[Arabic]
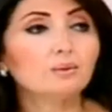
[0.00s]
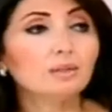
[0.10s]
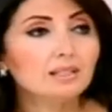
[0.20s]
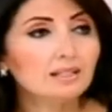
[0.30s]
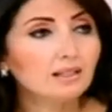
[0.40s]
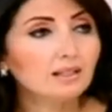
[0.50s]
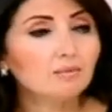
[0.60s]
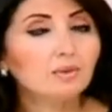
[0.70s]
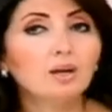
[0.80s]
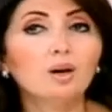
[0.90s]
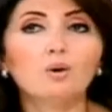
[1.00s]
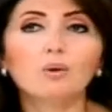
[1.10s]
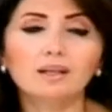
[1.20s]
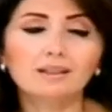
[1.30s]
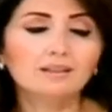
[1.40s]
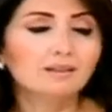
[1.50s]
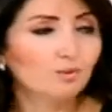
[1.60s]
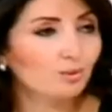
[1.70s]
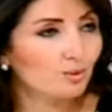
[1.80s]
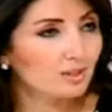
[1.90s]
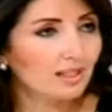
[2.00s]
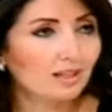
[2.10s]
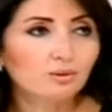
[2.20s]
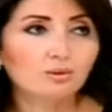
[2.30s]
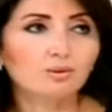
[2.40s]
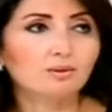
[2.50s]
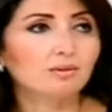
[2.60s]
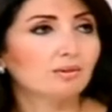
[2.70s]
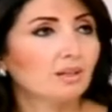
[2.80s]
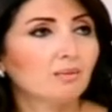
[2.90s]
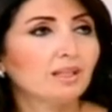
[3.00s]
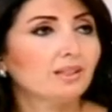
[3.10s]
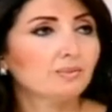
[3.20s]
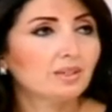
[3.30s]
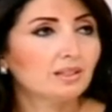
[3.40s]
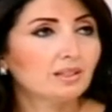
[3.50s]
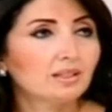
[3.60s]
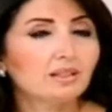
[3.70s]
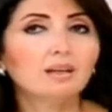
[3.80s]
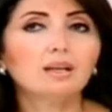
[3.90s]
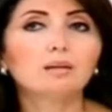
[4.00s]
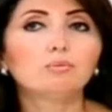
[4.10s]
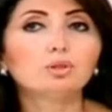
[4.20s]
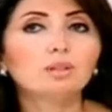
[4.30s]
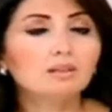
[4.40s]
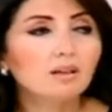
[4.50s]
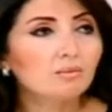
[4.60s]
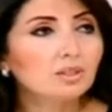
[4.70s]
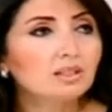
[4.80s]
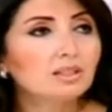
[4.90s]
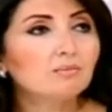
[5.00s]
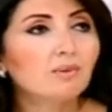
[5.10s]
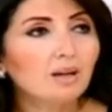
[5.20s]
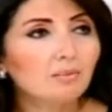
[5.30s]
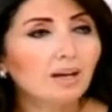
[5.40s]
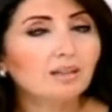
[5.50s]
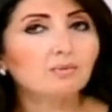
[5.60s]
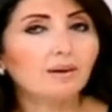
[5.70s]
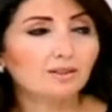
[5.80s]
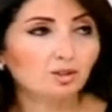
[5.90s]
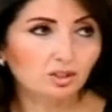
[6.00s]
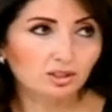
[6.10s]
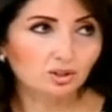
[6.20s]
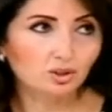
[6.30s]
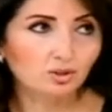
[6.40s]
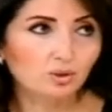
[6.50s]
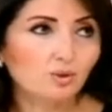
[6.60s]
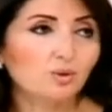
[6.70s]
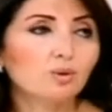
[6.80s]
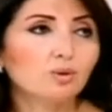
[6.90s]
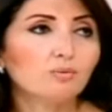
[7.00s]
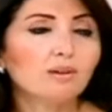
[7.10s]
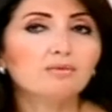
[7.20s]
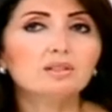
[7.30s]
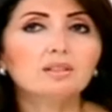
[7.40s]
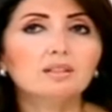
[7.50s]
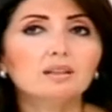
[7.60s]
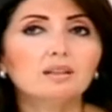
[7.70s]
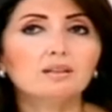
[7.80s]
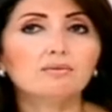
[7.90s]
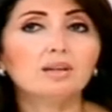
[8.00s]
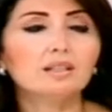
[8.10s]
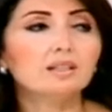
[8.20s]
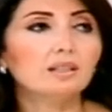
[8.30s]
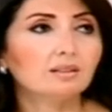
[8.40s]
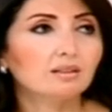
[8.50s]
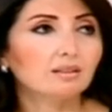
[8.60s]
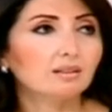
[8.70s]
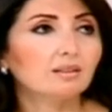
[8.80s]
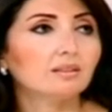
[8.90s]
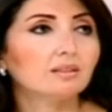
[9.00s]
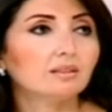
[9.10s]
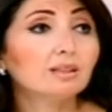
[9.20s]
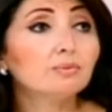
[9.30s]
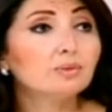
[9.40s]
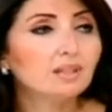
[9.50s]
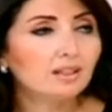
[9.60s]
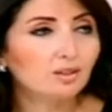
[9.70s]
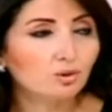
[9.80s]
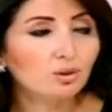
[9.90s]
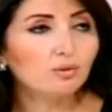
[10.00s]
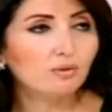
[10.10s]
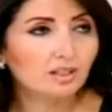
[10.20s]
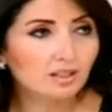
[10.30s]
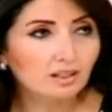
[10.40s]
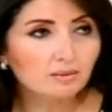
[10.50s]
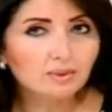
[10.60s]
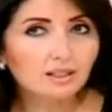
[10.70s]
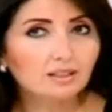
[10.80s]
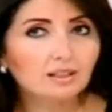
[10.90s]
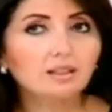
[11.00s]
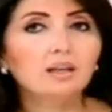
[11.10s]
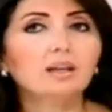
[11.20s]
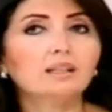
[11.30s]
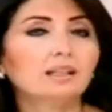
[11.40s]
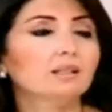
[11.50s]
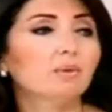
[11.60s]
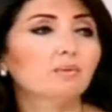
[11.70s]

واسلام واكيد دروس لانه كمان لبنانيه متضامنين مع بعض مع الجيش طبعا سو so ما في آه، فريق آه، لبناني ضد فريق لبناني نحن ما